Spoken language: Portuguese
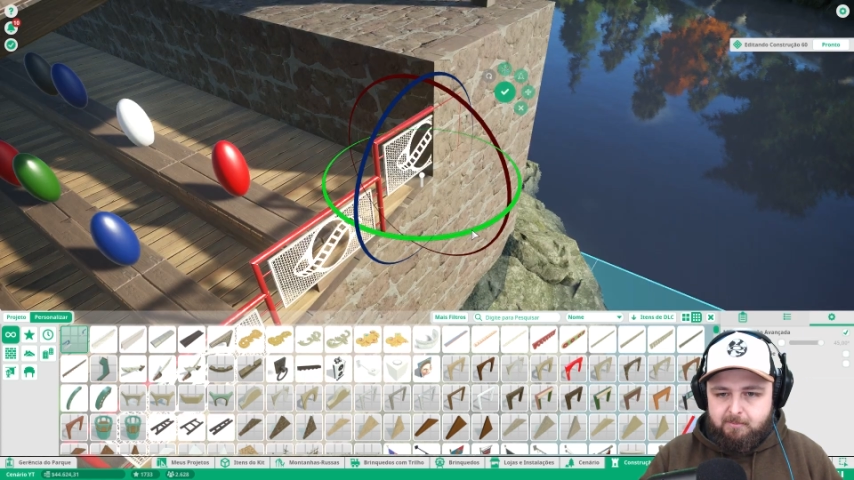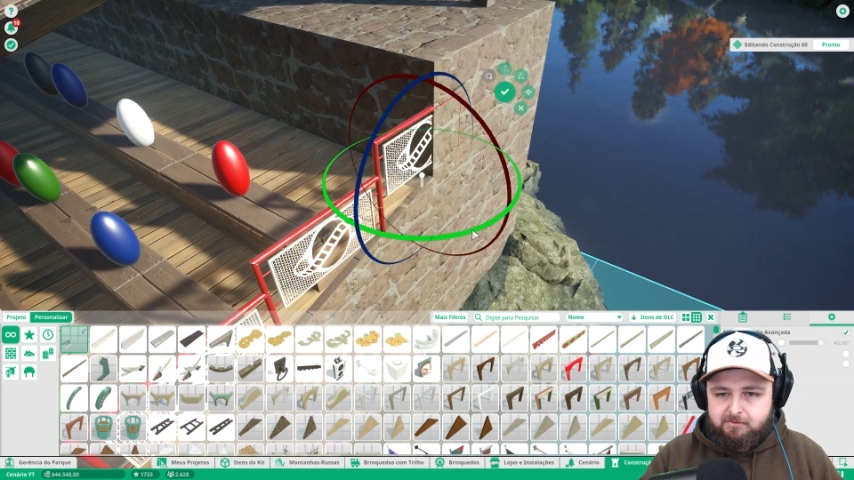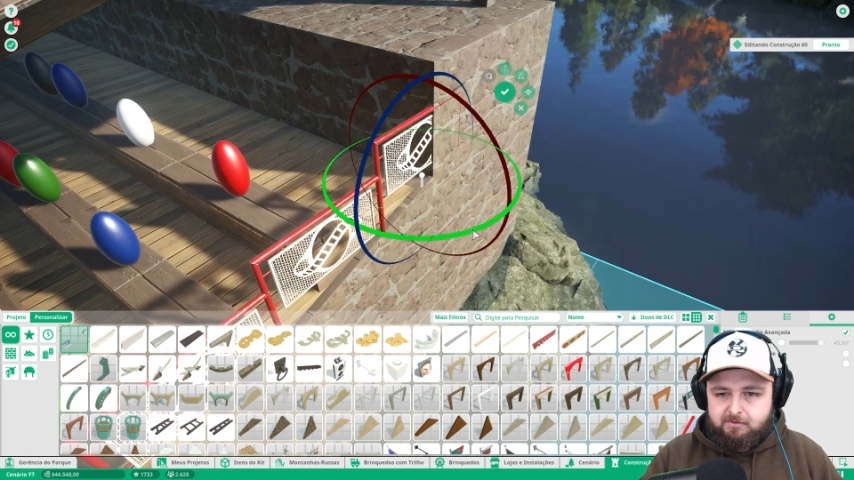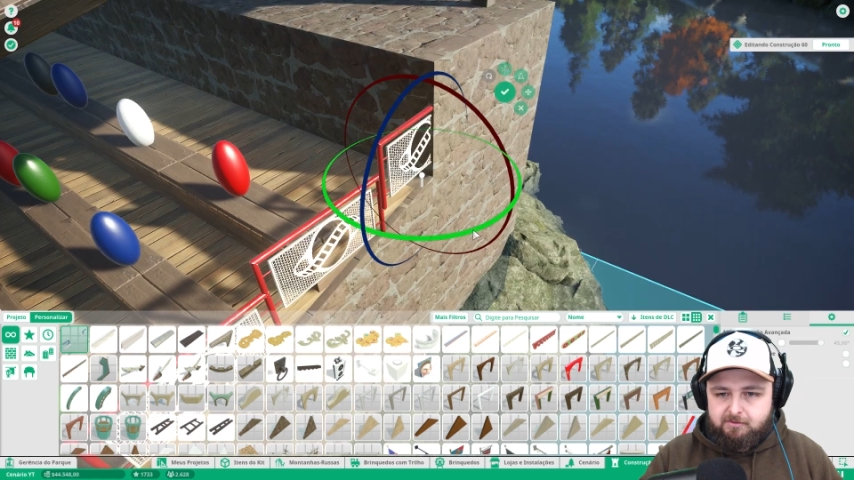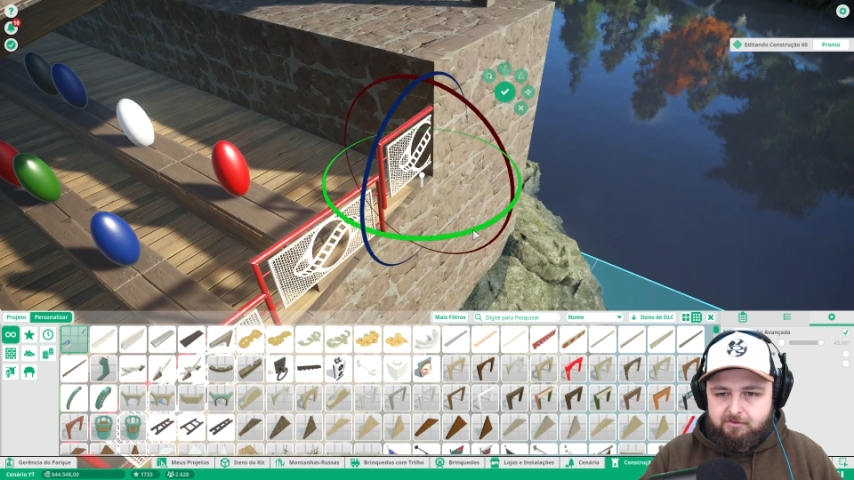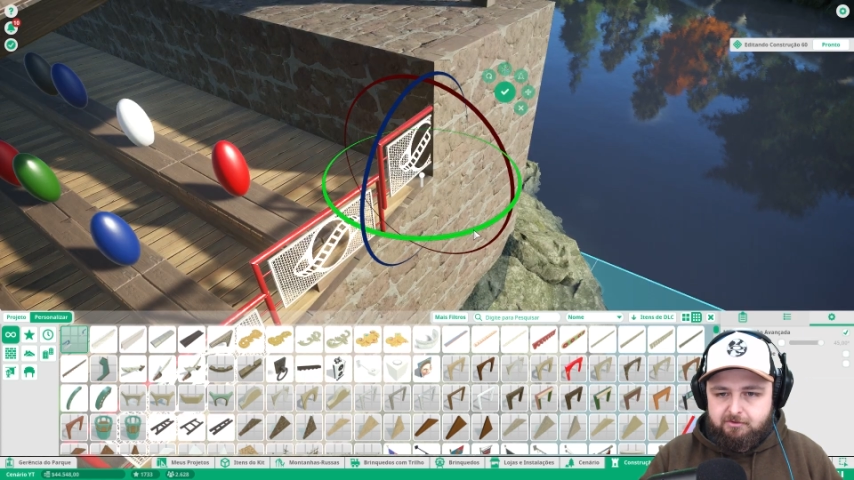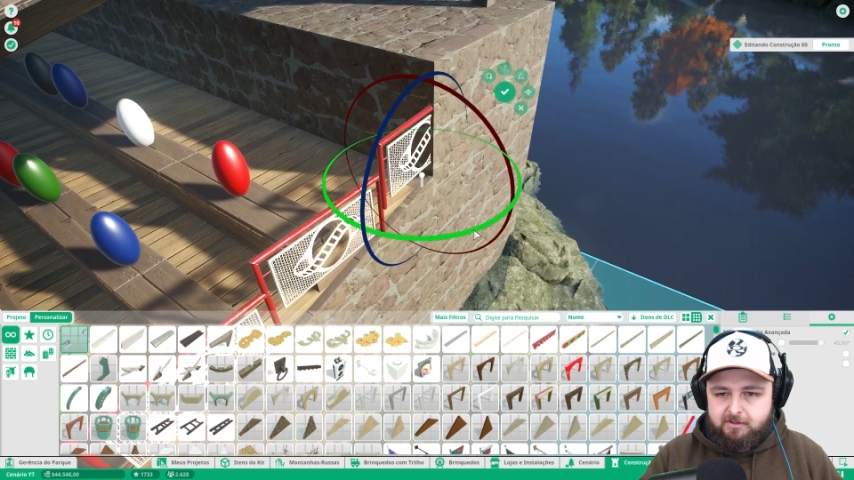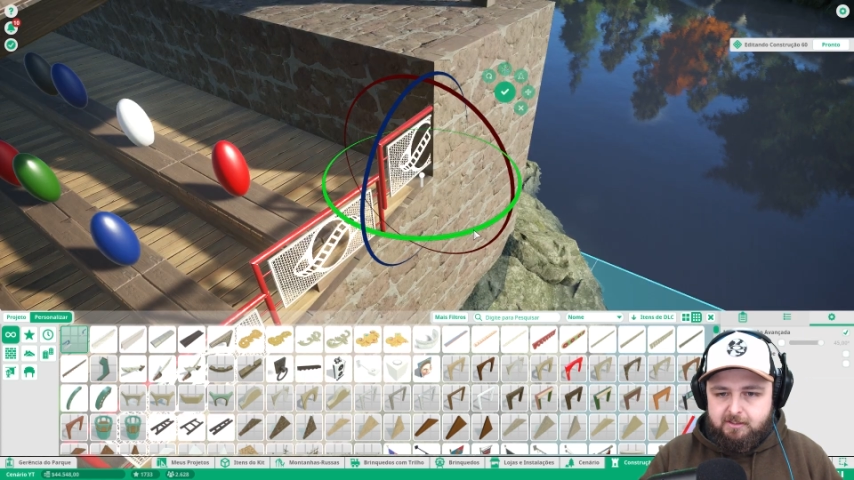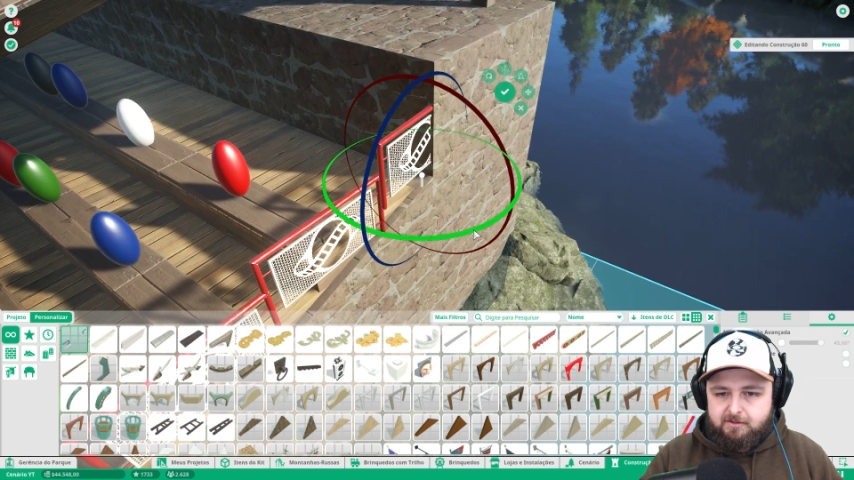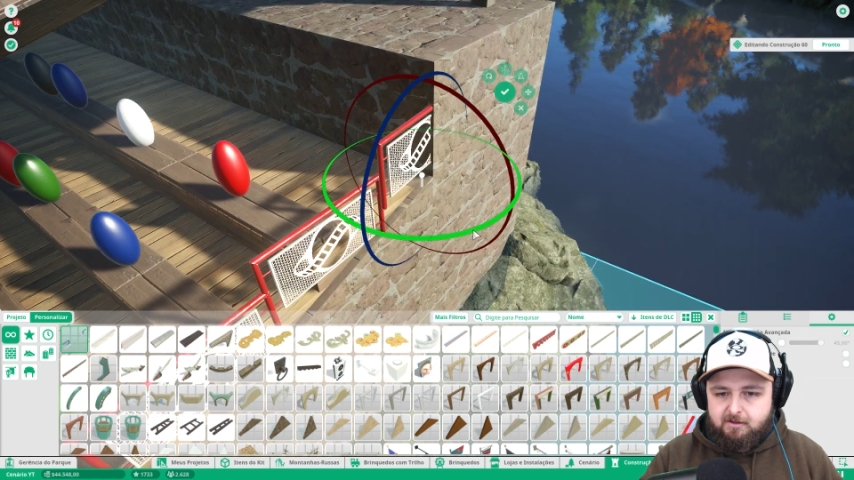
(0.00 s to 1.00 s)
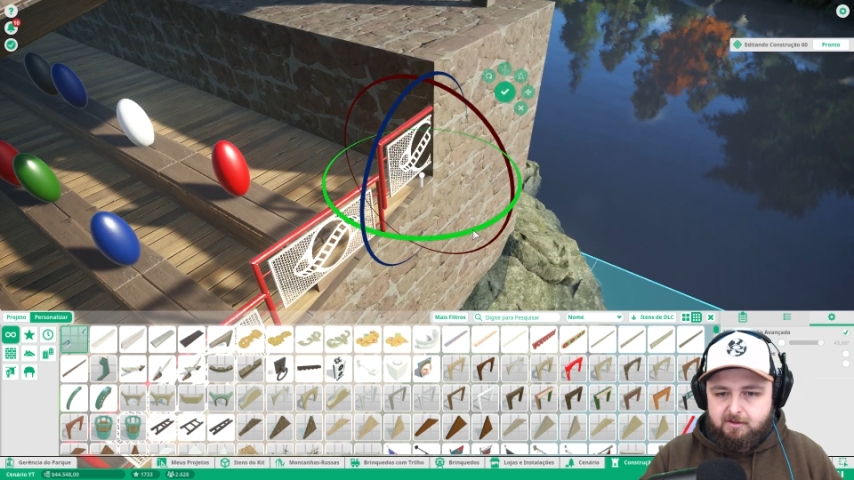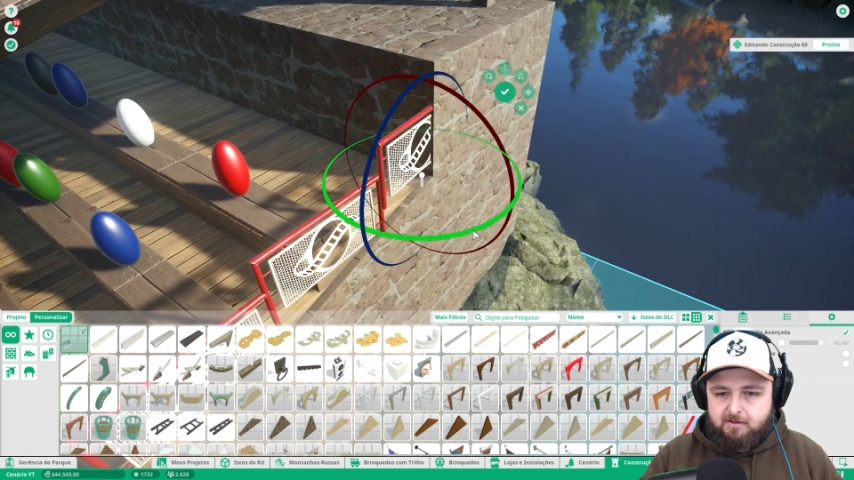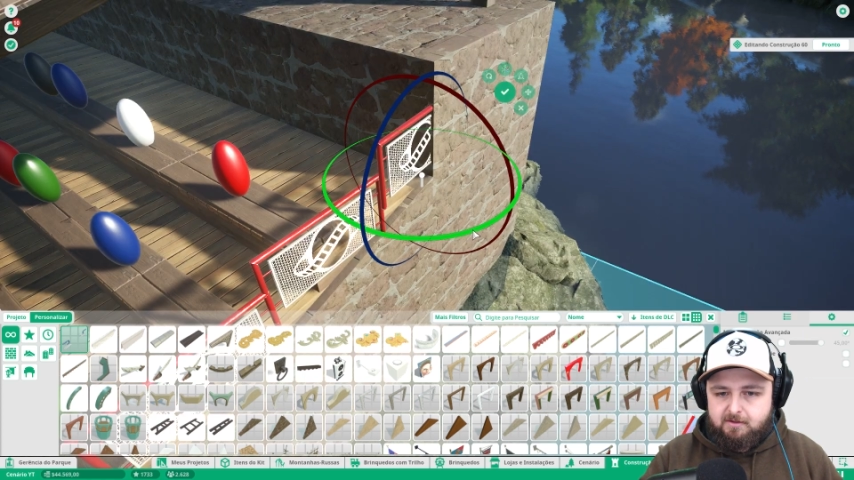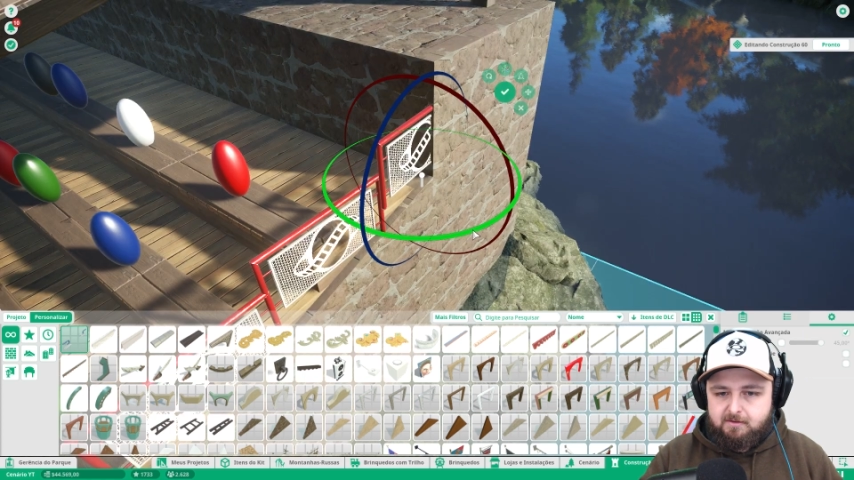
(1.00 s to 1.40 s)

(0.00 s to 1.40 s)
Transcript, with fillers: uma torcidinha aqui, ó.